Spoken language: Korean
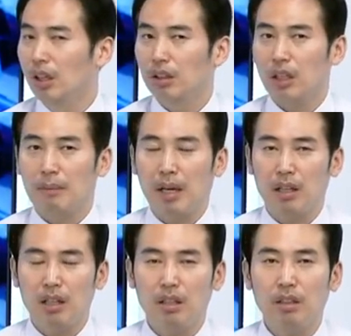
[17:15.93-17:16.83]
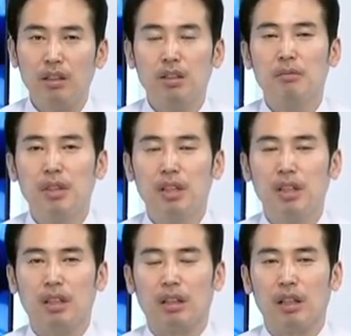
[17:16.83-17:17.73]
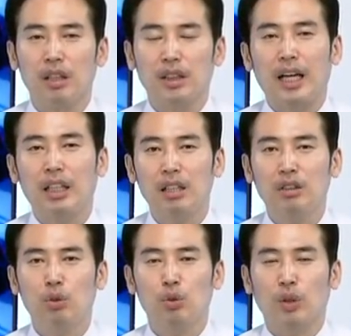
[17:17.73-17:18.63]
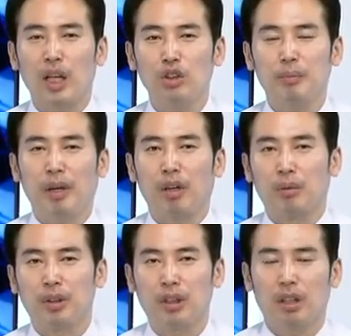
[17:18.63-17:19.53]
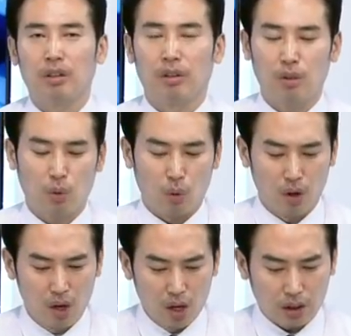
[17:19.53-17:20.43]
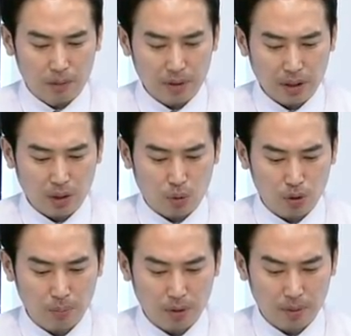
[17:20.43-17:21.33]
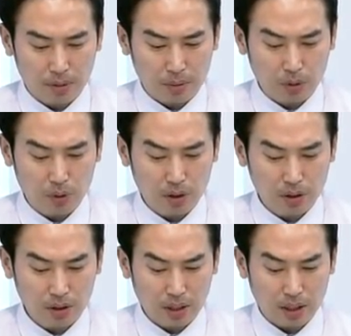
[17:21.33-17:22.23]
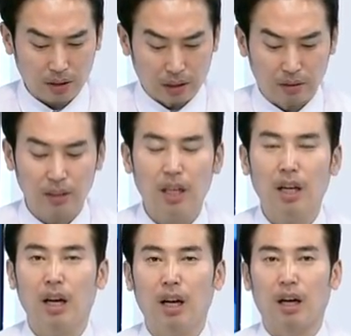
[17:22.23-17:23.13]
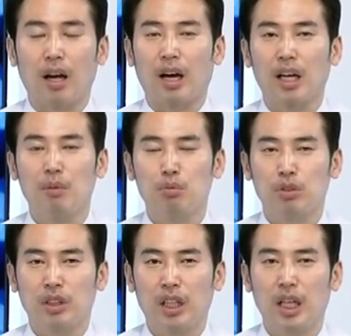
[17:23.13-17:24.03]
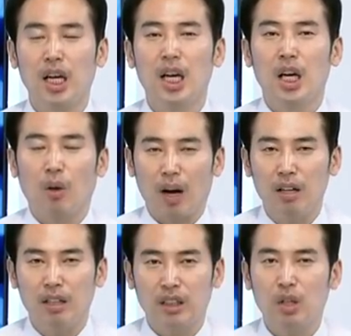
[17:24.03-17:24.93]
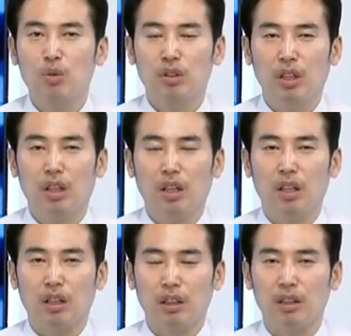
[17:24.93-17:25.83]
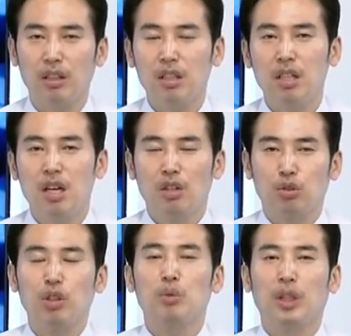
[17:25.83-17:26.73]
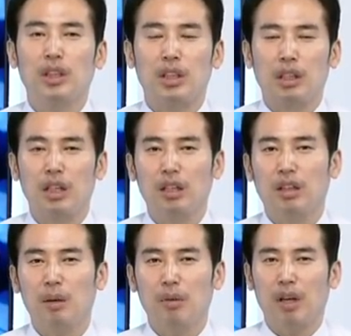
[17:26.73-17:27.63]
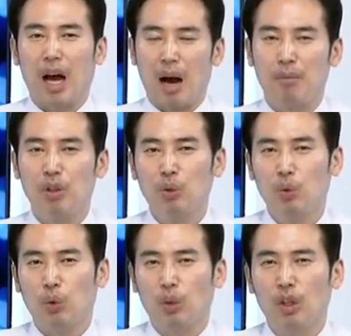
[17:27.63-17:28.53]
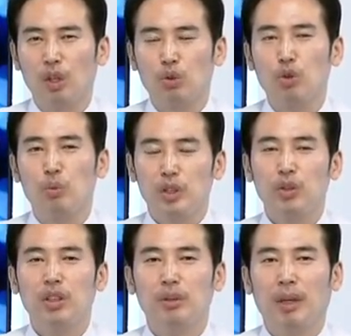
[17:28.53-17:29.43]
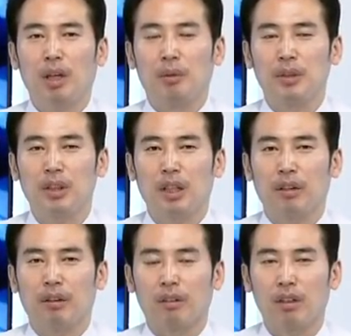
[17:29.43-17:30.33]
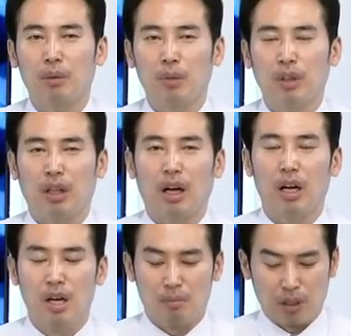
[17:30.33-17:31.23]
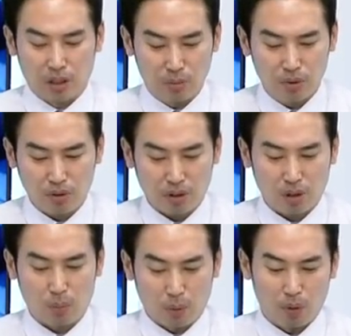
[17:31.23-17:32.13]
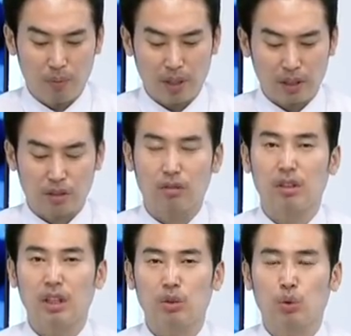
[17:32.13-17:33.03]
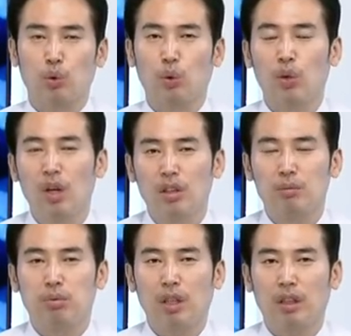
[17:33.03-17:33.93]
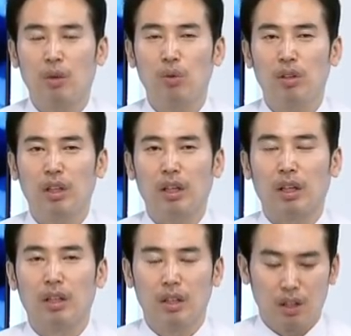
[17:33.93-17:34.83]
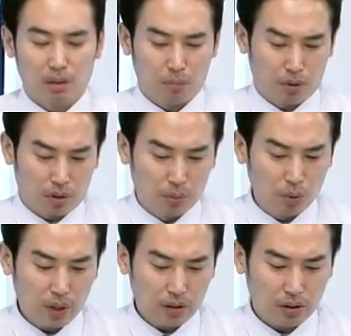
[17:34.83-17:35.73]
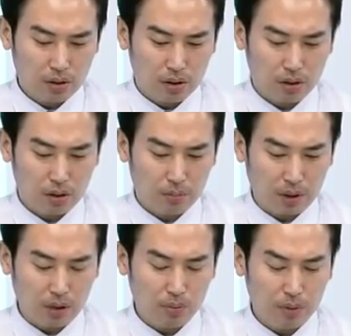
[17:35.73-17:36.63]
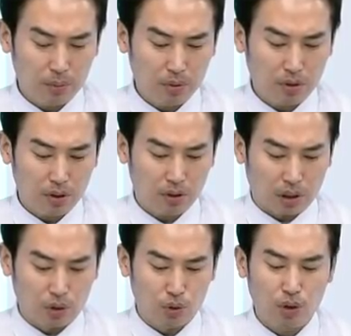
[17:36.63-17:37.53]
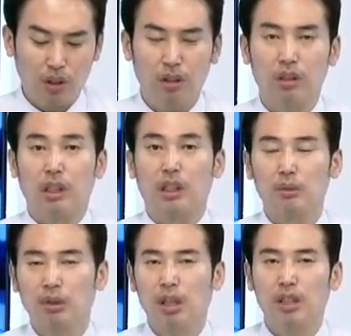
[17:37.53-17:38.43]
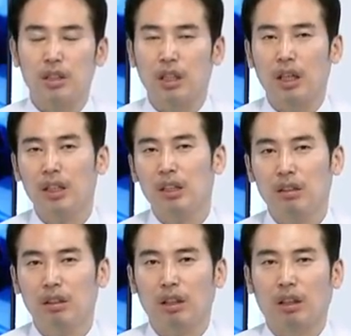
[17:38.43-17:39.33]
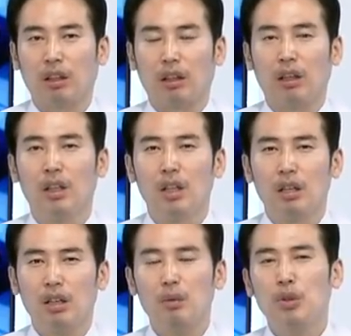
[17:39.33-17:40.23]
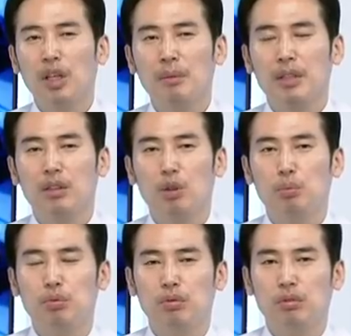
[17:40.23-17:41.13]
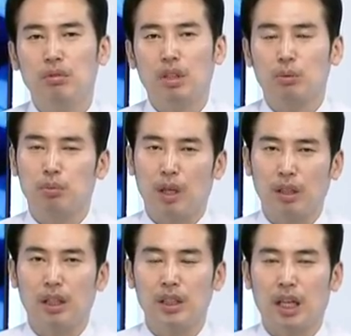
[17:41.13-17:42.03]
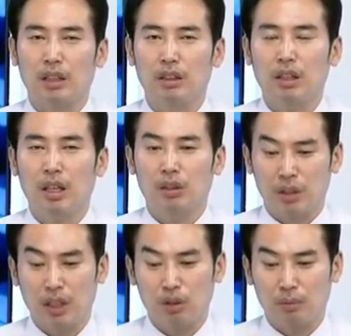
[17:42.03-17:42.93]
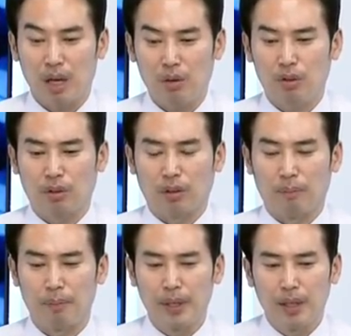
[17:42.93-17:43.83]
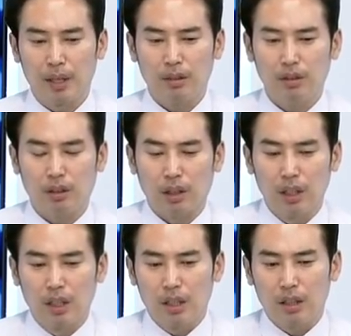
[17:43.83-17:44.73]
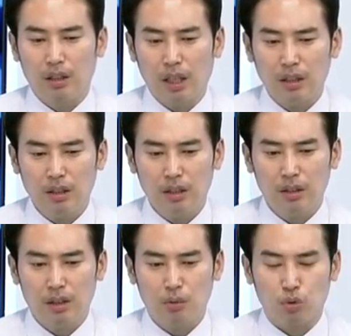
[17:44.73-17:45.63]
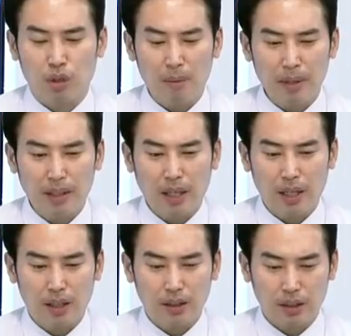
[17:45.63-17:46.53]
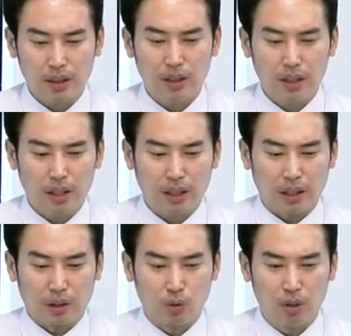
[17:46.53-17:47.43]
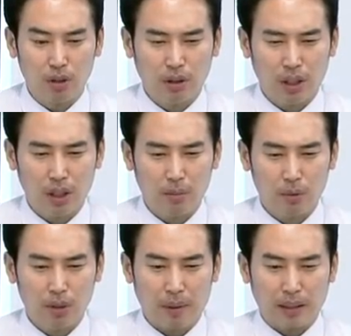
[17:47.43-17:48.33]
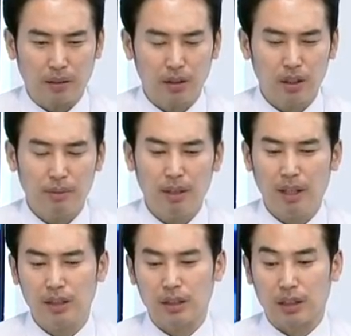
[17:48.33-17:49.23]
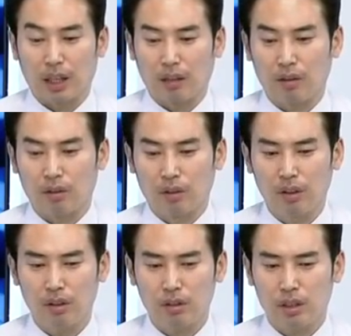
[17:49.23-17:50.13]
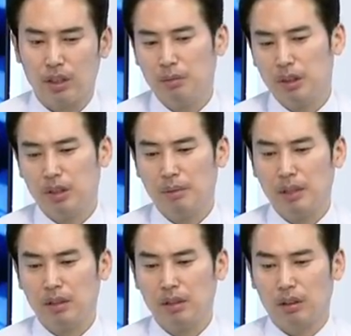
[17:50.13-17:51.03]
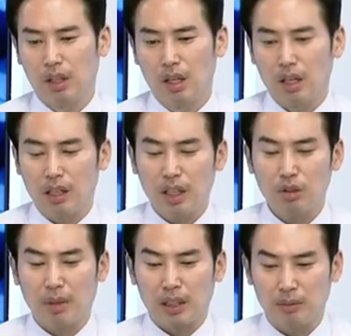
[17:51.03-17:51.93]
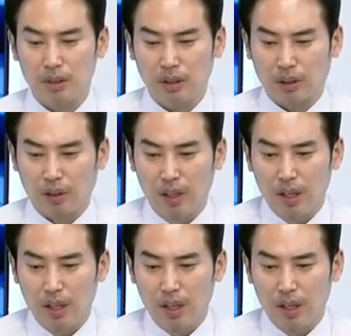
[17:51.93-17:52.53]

그래서 아마 이런 흐름들이 4대 은행 쪽으로 갈 수밖에 없을 것 같아요. 그리고 음. 지금 최근에 고승범 금융위원장 내정자가 가계부채 관리의 최우선을 중점을 두겠다는 얘기를 했기 때문에 아무래도 조금 위축이 될 수밖에 없을 것 같아요. 그러다 보니까 뭐 이금융권하고 보험이라든지 증권사 쪽도 지금 부각이 되고 있는데 뭐 금융위에서 지금 1금융권 대출 조이기를 2금융까지 진행을 한다 그러니까 그렇게 본다면 리드코프가 좀 부각이 되지 않을까라고 생각을 좀 하고 있고요. 음. 그래서 일단은 지금 중간 배당 시기에 6월 달 부분에 11,700원까지 갔거든요. 그래서 지금 시점에서는 이렇게 좀 말씀드릴게요.